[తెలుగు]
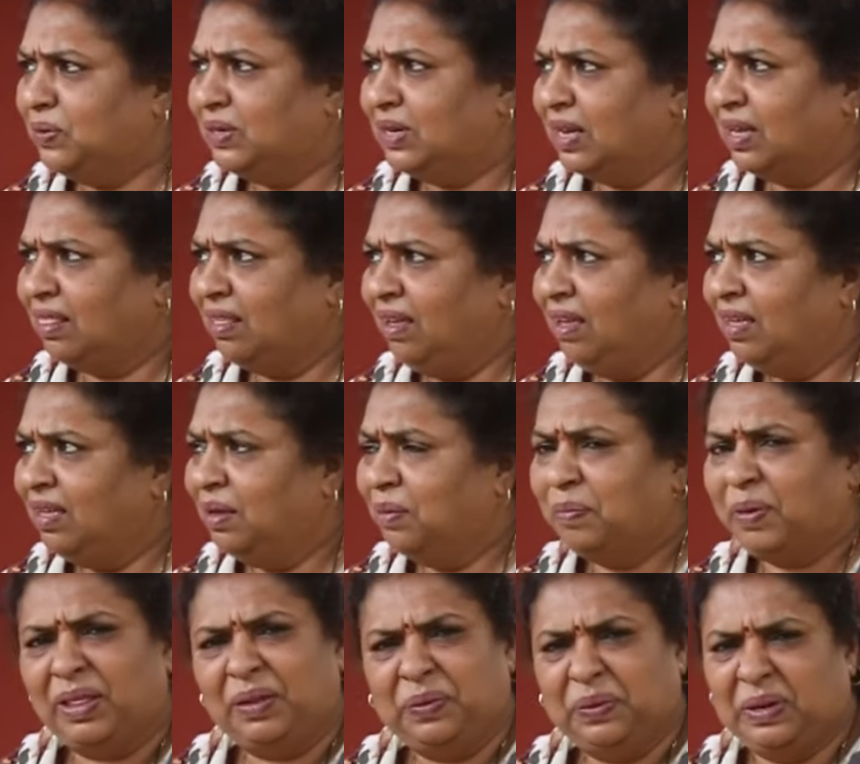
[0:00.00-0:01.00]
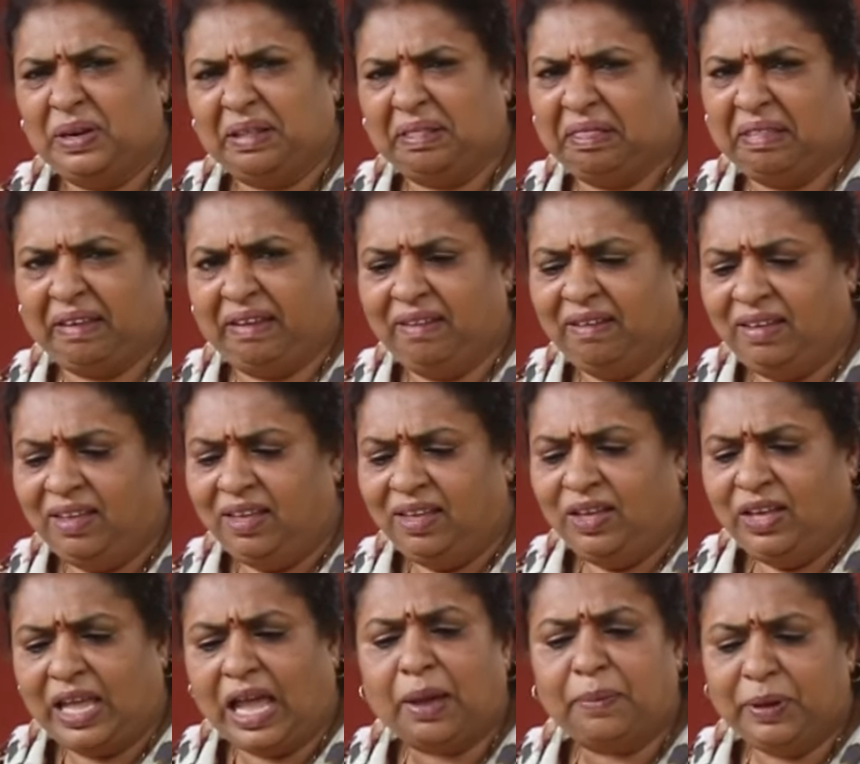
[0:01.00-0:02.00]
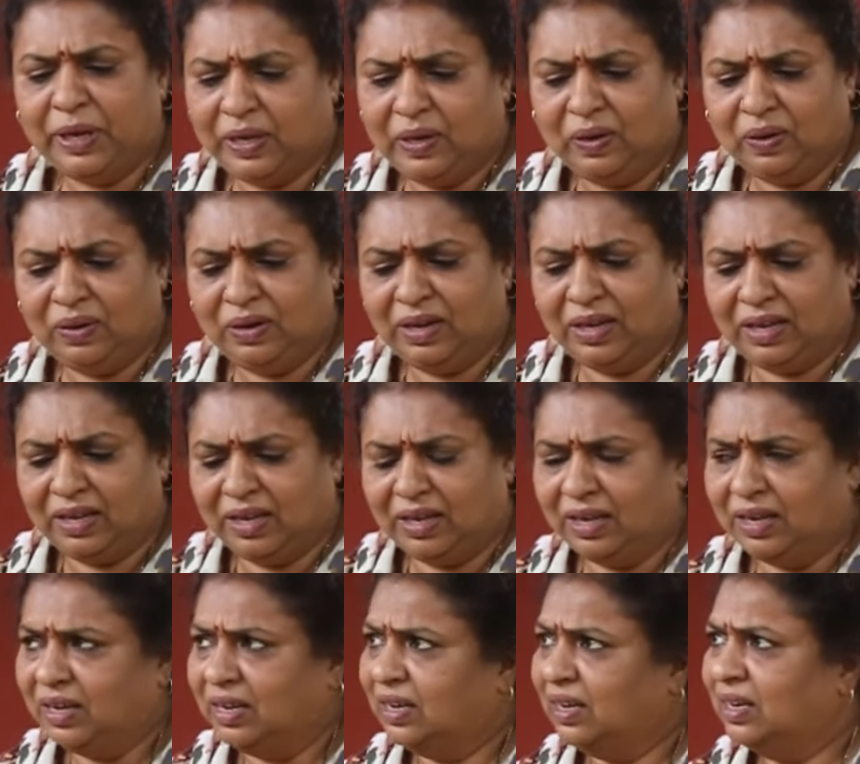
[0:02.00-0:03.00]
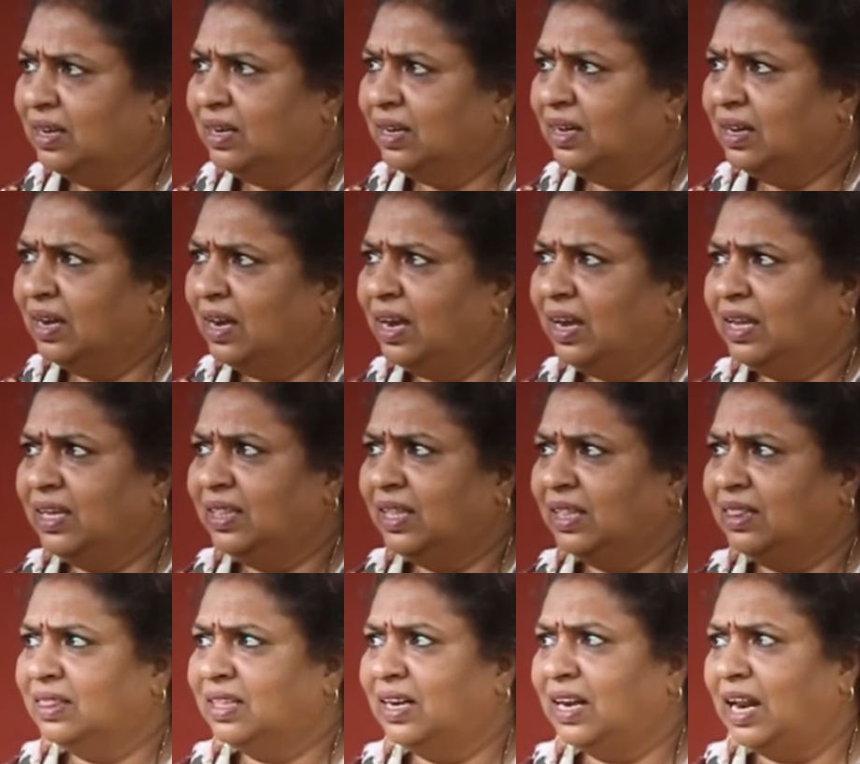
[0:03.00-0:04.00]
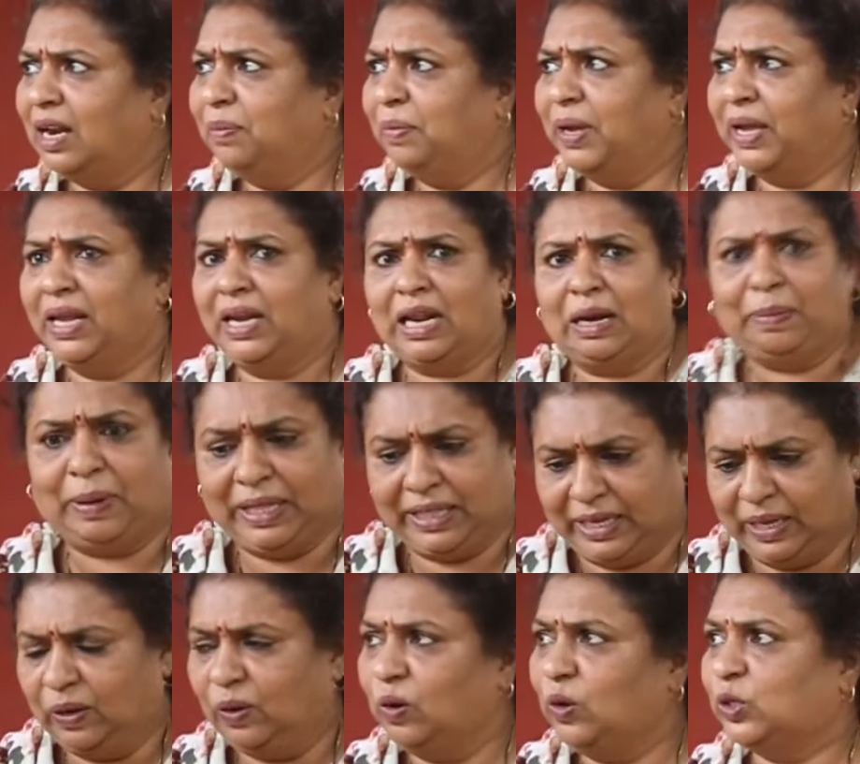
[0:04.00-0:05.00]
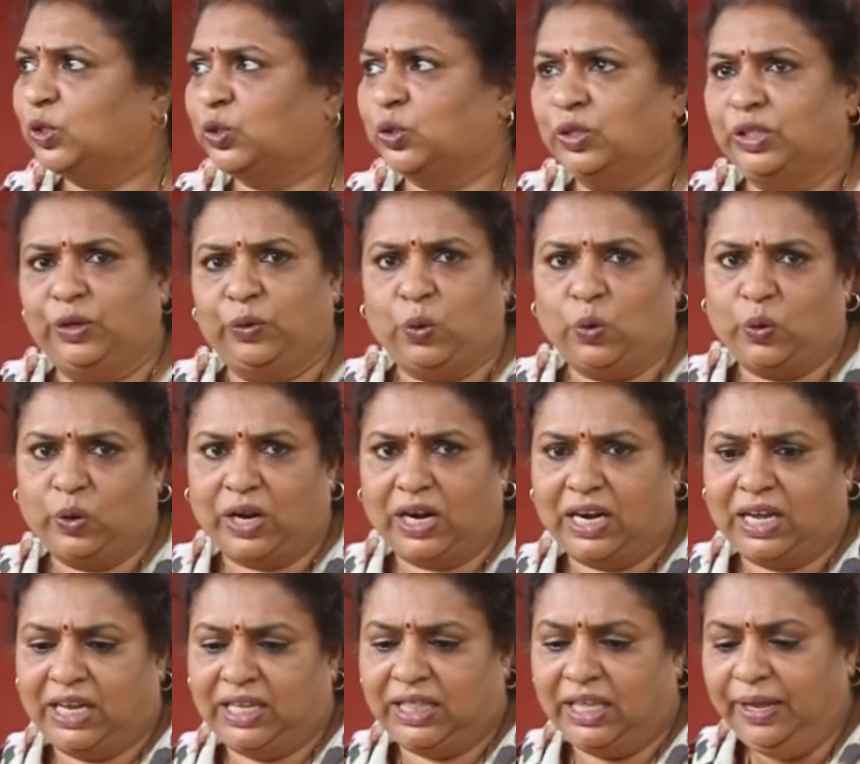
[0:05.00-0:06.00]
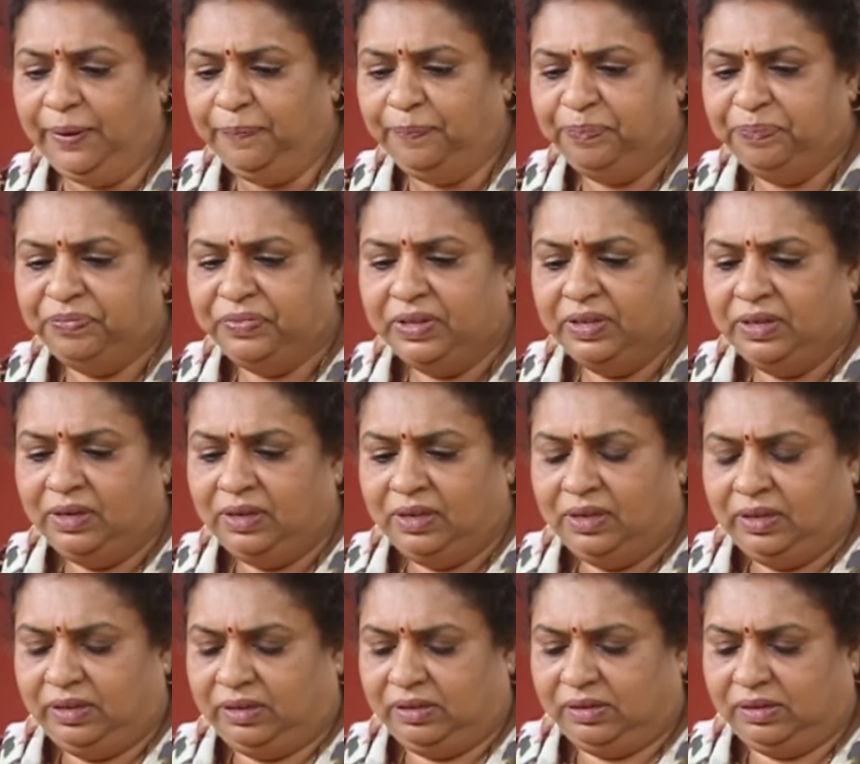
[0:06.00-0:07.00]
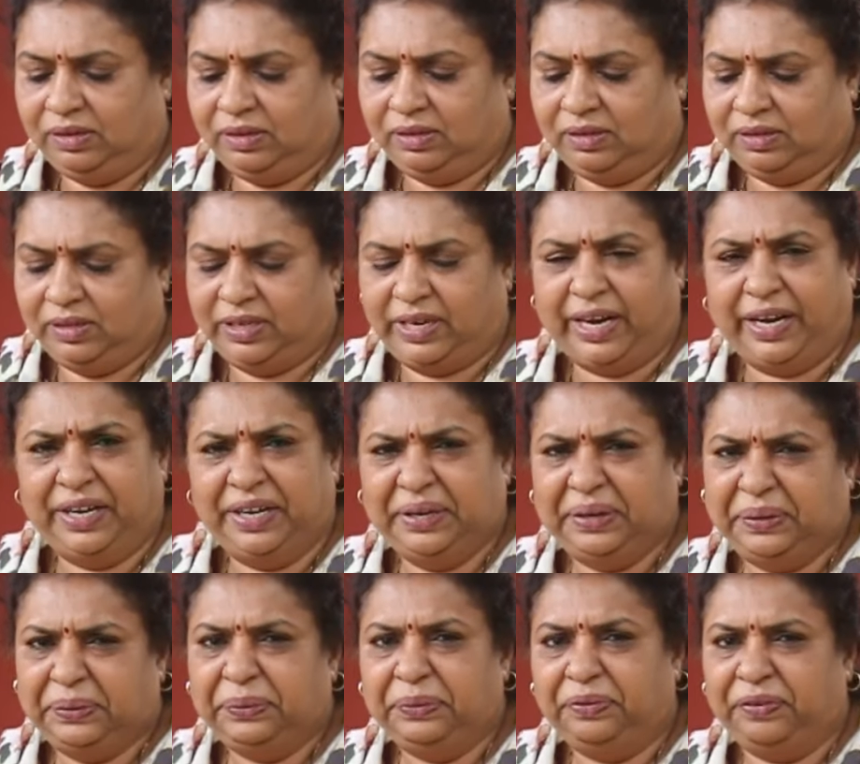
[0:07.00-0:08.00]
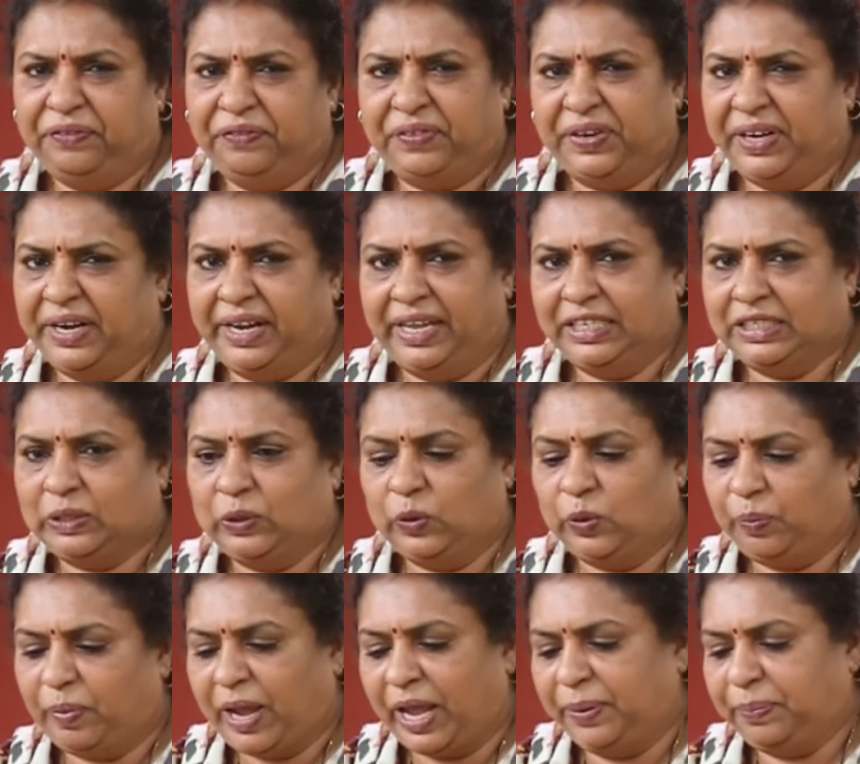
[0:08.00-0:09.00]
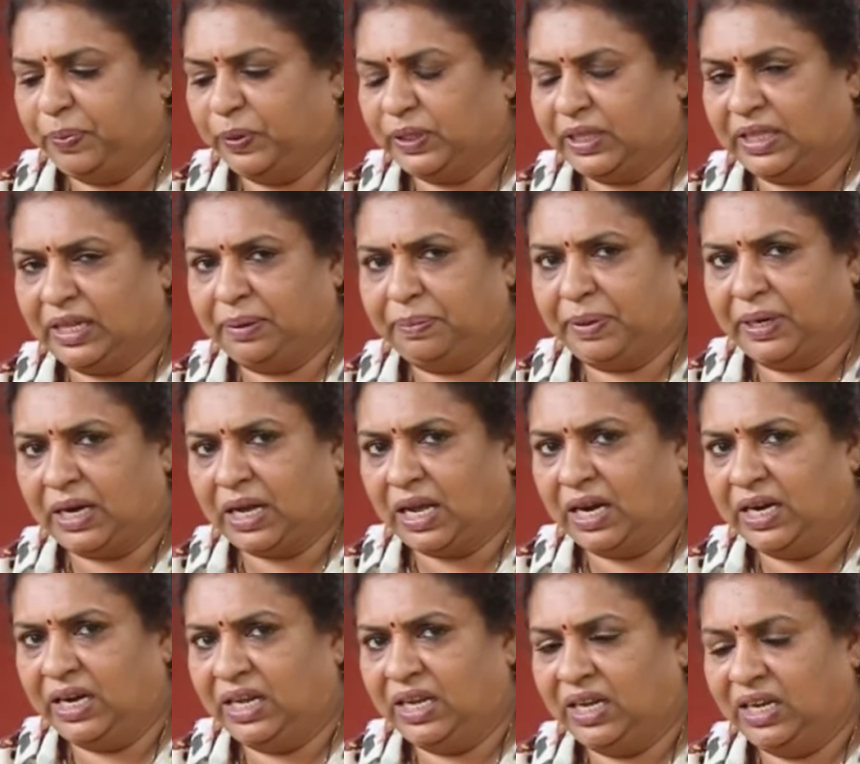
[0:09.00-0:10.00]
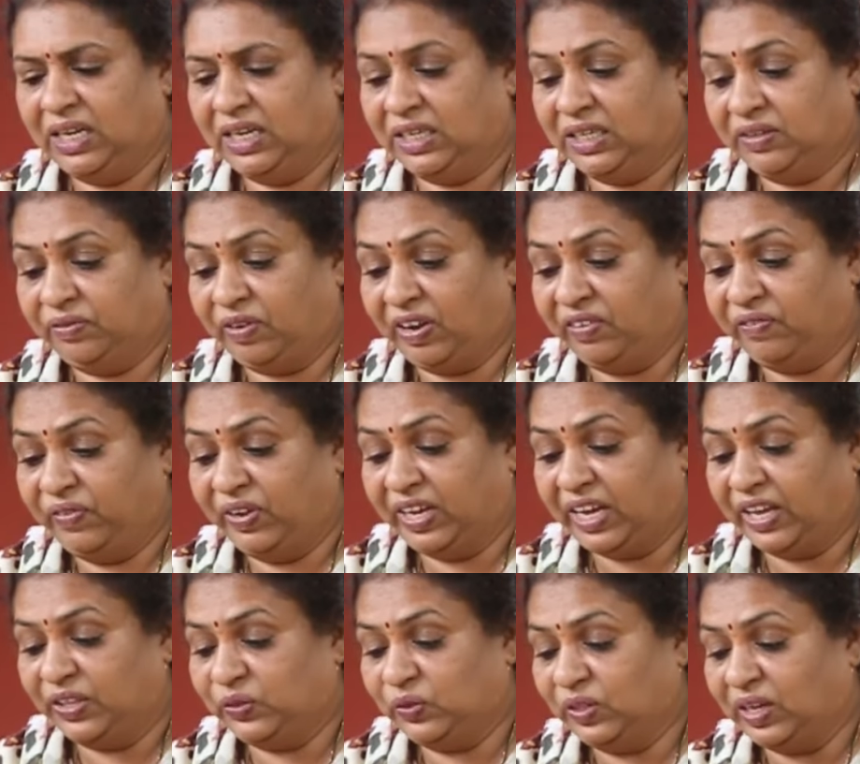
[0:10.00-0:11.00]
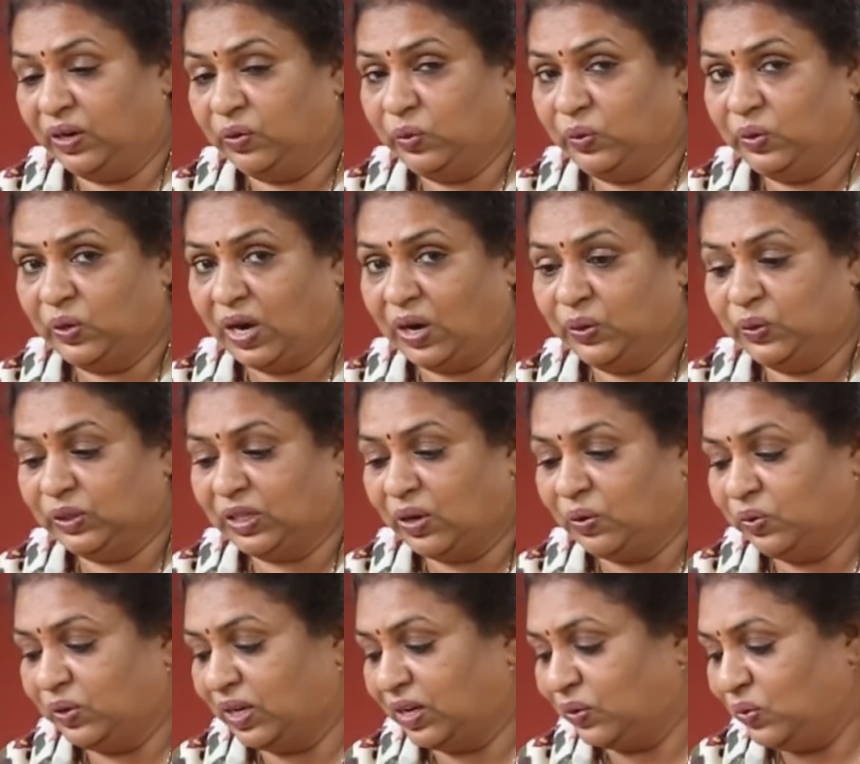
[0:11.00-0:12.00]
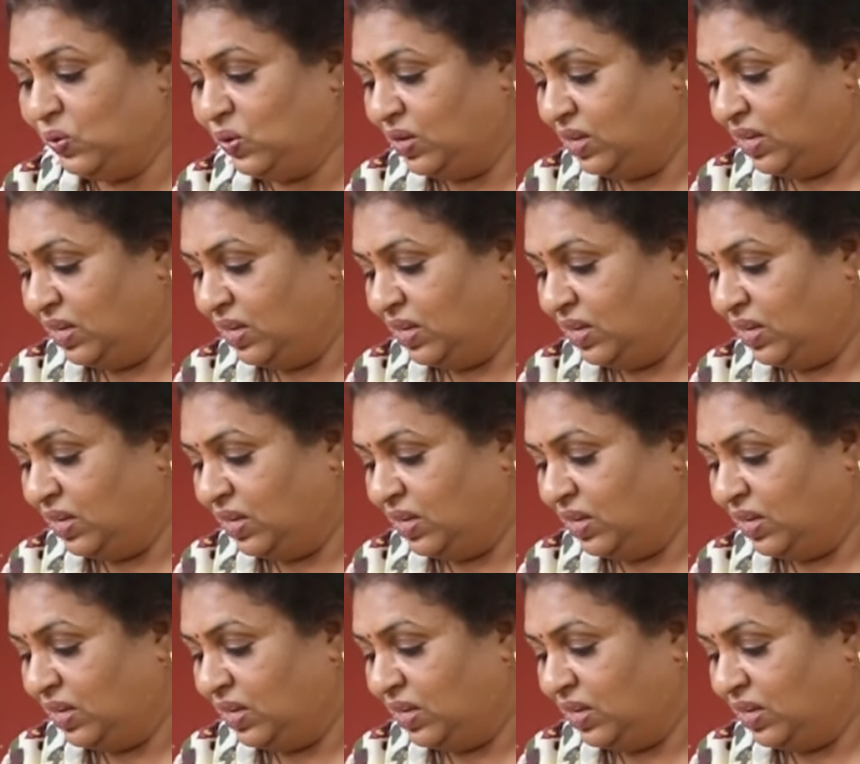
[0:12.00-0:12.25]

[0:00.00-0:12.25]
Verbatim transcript: రోజులు కదా పది రోజులు అంతే యాభై కిలోల ఇది ఎంత నలభై నలభై ఐదు కిలోలు వస్తుంది ఓవరాల్గా ఇది టెన్ టు ఫిఫ్టీన్ డేస్ లోపే అయిపోతుంది అనమాట ఆల్రెడీ వన్ వీక్ అవుతుంది అడుగు అడుగుతూ ఉన్నారు